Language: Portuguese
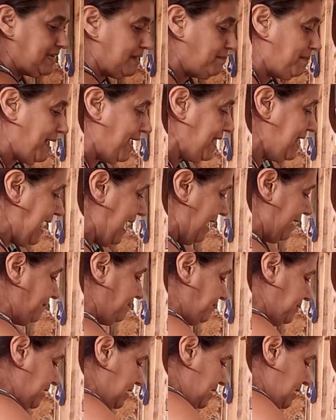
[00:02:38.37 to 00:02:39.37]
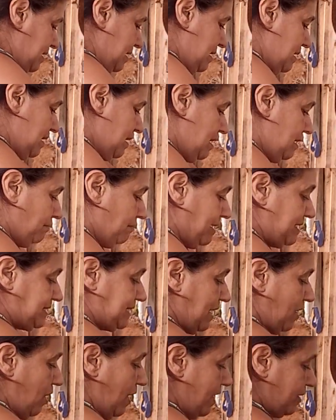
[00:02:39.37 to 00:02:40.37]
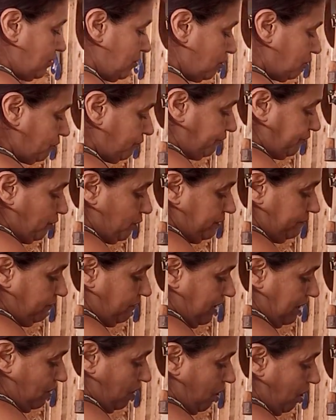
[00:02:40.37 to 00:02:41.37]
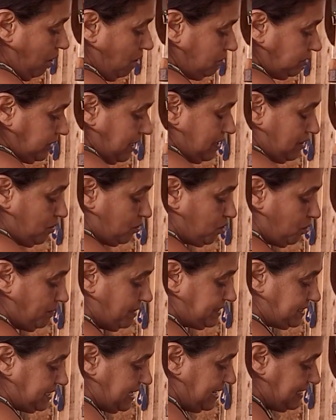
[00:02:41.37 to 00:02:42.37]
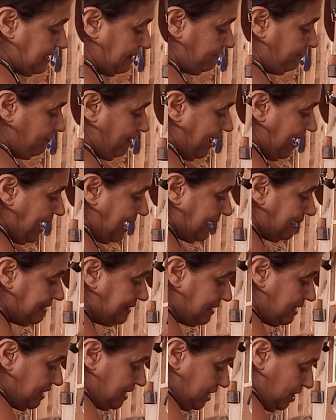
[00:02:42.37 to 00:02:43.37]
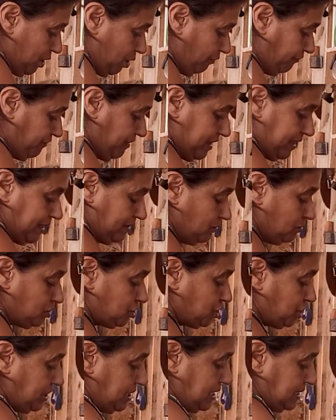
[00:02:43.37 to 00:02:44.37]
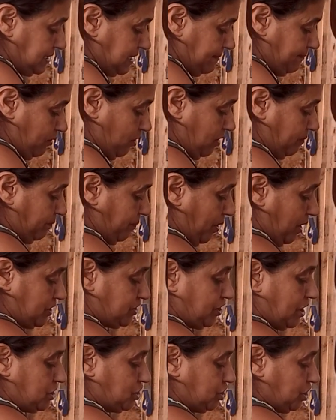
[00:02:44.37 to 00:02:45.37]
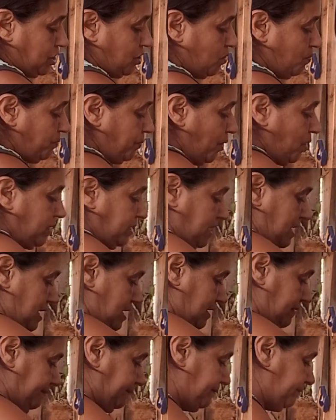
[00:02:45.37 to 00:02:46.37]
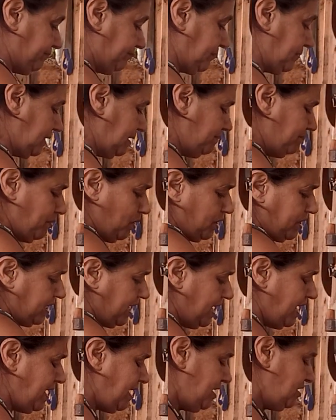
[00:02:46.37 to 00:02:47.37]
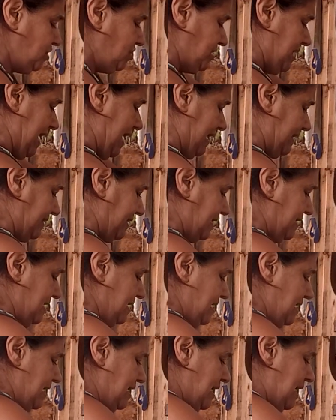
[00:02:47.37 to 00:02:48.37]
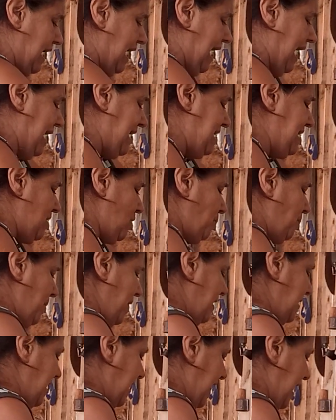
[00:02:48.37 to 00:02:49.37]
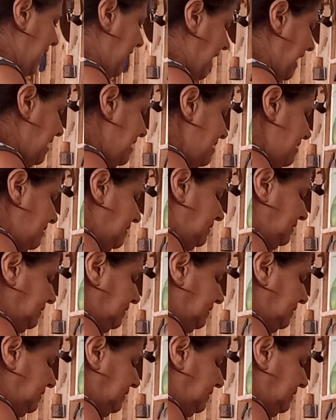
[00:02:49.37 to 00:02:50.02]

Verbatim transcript: trabalhar. Mas a hora que eu fui ver ontem, que eu comecei a lavar, eu vi que não tinha sabão em pó, só tinha um pouquinho. Pouquinho de nada. Aí eu peguei